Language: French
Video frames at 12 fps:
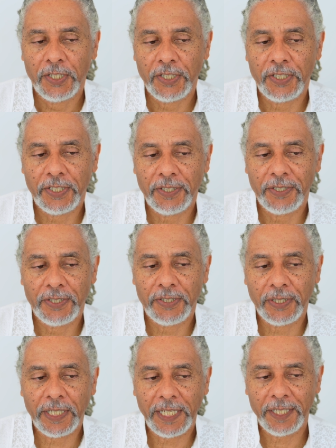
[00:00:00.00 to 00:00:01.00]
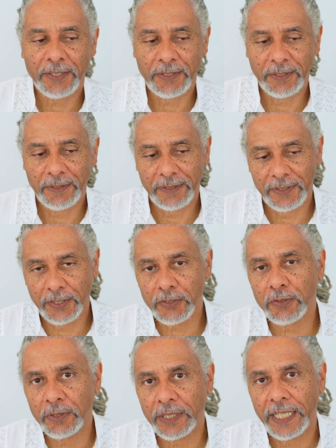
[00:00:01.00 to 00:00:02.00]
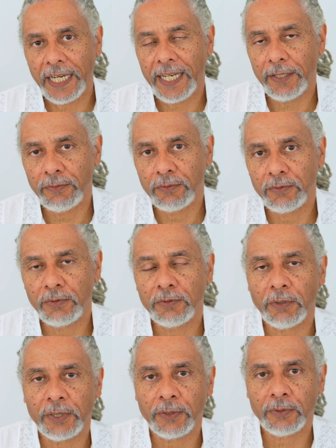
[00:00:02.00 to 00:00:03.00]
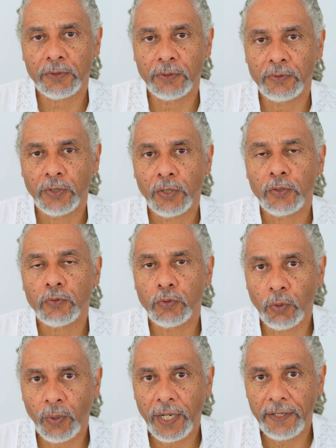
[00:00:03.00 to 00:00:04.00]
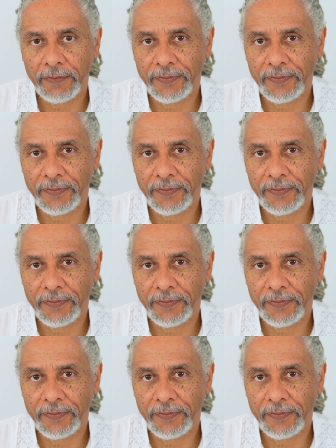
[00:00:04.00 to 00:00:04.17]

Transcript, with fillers: je, crains que dans ce cas-là, nous nous orientons tout droit